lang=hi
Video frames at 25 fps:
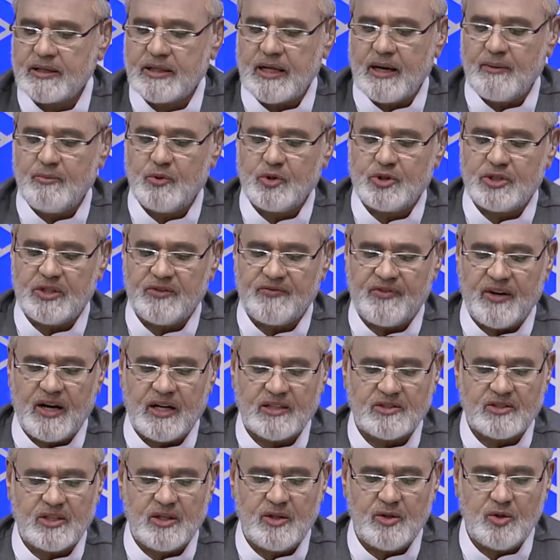किताब
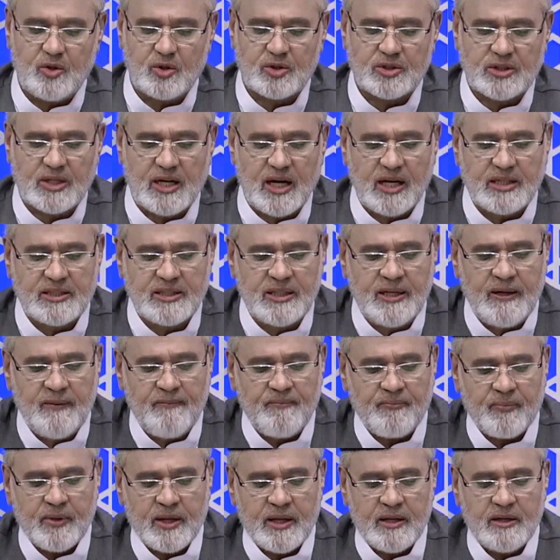शिफा से नुस्खा जी
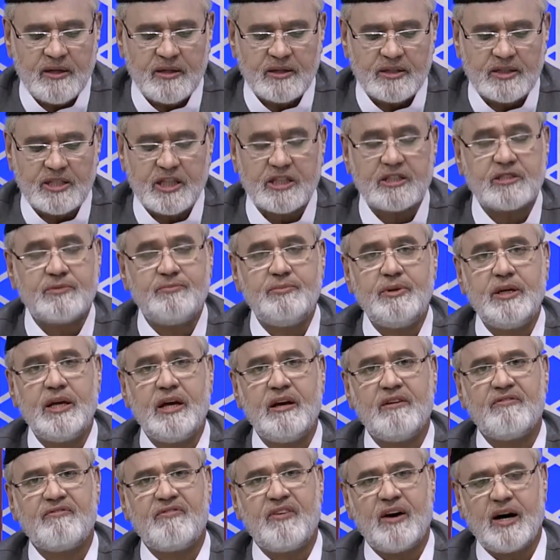तस्बी
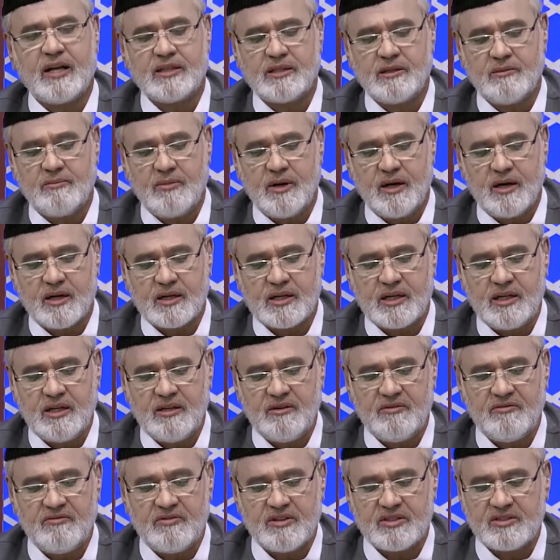फ़ातिमा
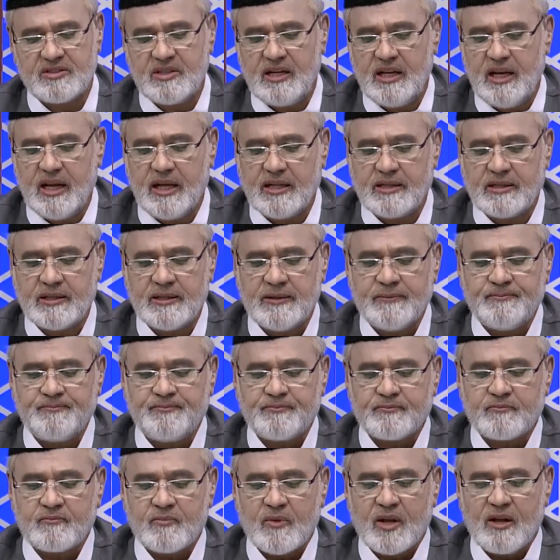की वजीलत
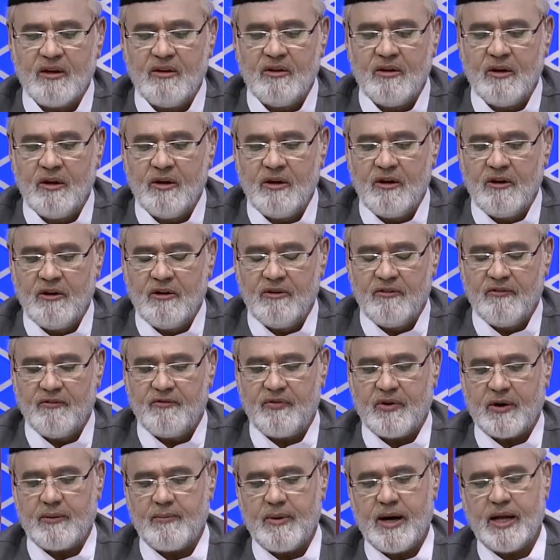
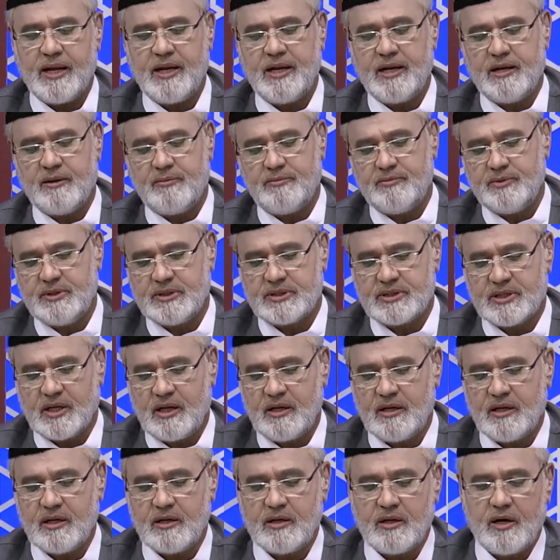फरमान नबी
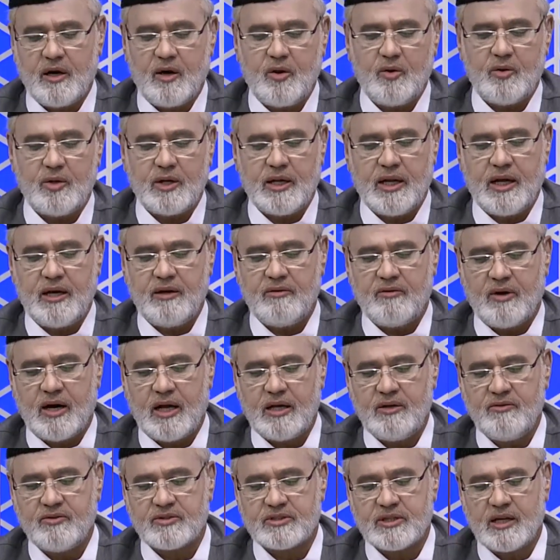सल्ला
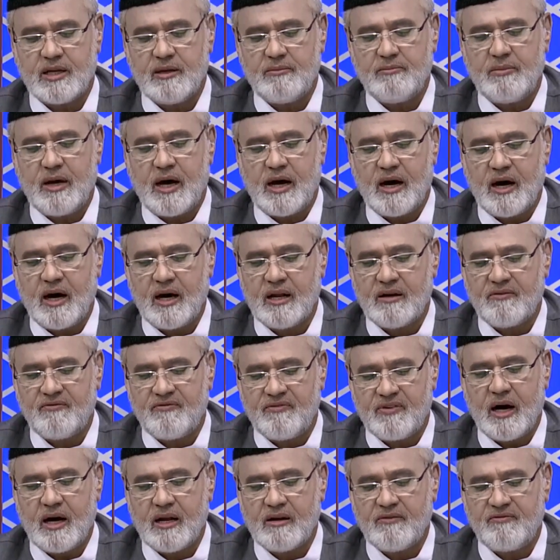अलैहि में हर
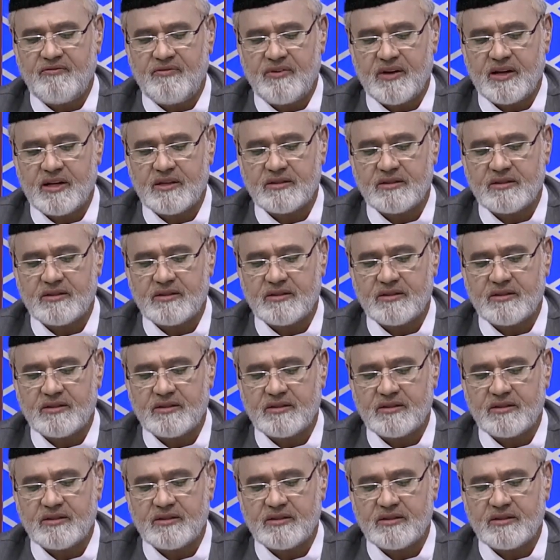फ़र्ज